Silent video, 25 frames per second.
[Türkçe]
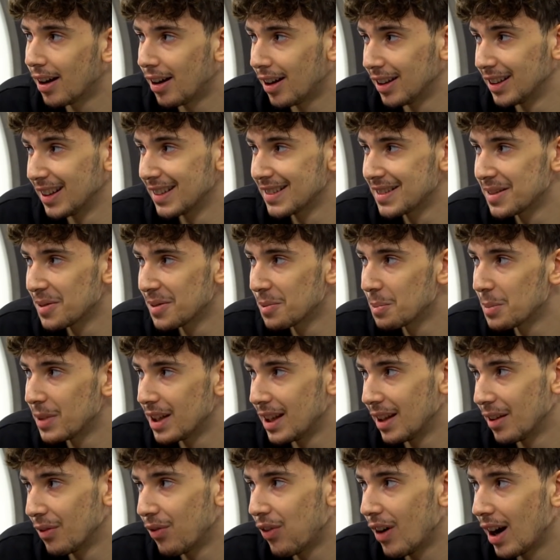anlatım
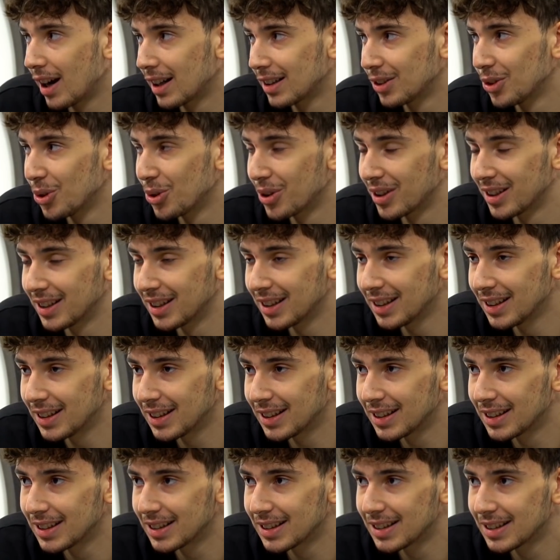bile farklı oranın.
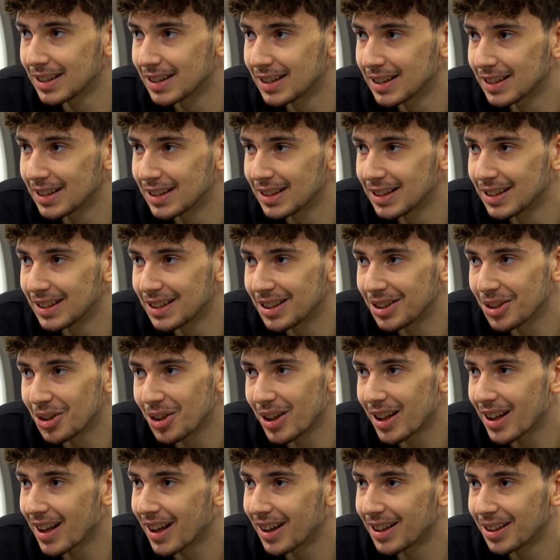Evet.
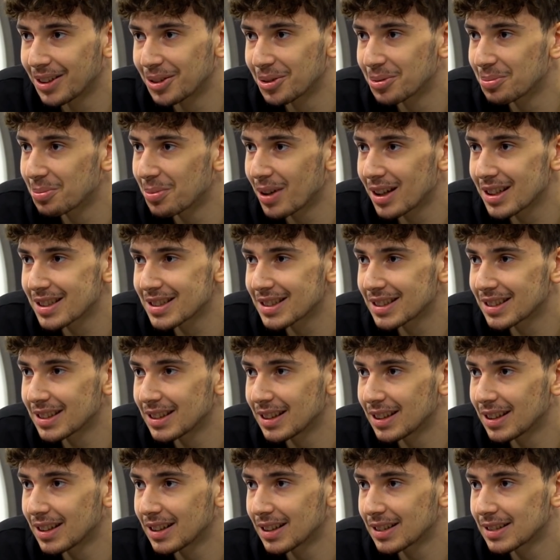Yani başka
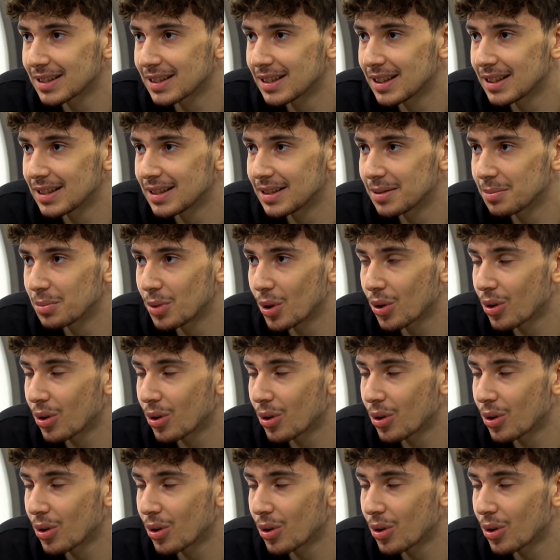da hatırladığım